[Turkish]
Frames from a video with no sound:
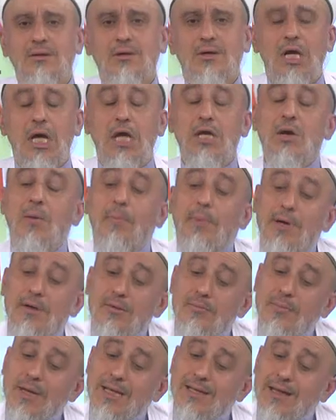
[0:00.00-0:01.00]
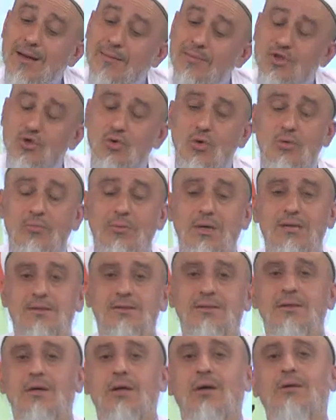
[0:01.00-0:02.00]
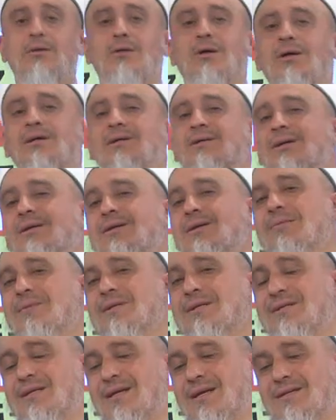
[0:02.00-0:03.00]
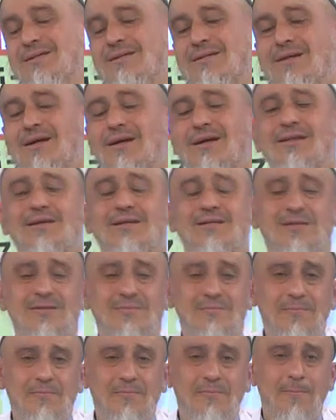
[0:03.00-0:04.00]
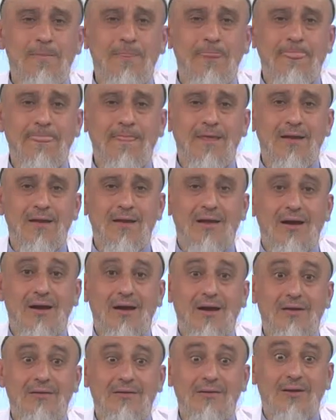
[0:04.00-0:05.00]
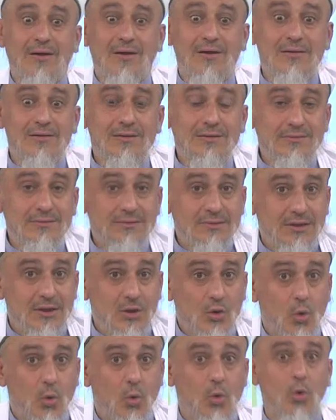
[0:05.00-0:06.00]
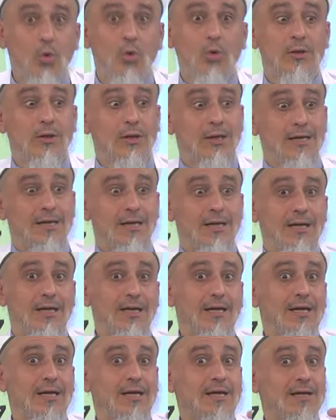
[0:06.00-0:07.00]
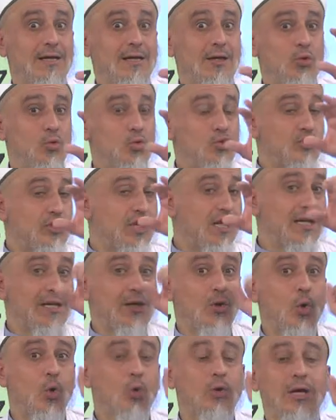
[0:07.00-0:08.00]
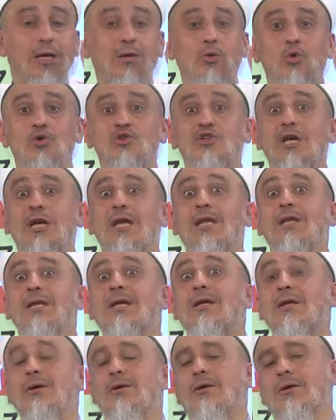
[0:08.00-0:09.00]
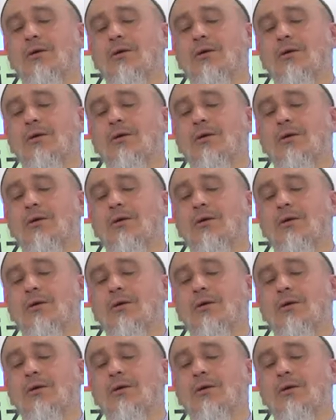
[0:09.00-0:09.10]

E yaparım ben ya bir şey olmaz. Allah'ın gadabını çekersin kardeşim. Allah'ın o e, üzerine olan o şeyini